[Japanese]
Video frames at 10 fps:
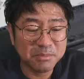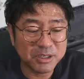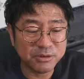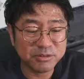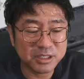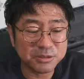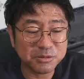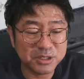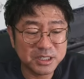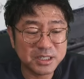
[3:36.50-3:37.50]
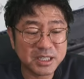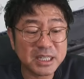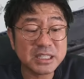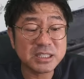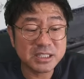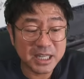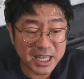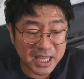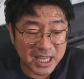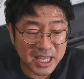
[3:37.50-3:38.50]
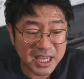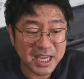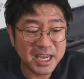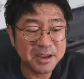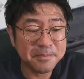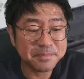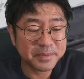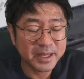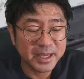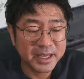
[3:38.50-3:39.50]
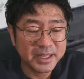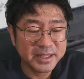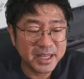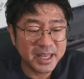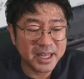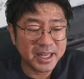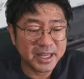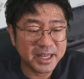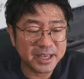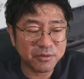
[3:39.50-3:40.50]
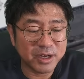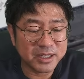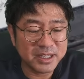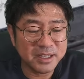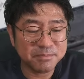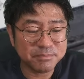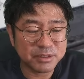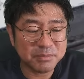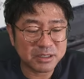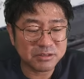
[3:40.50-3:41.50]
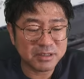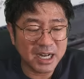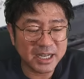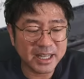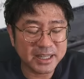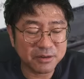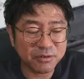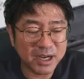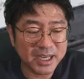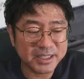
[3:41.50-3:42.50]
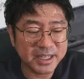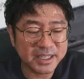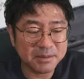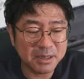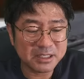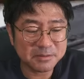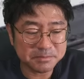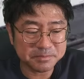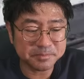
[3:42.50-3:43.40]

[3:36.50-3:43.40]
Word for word: まあ、いろんなとこ行ってですね、で、こうやってインプリマトゥーラ、ハケでこう描いていきます。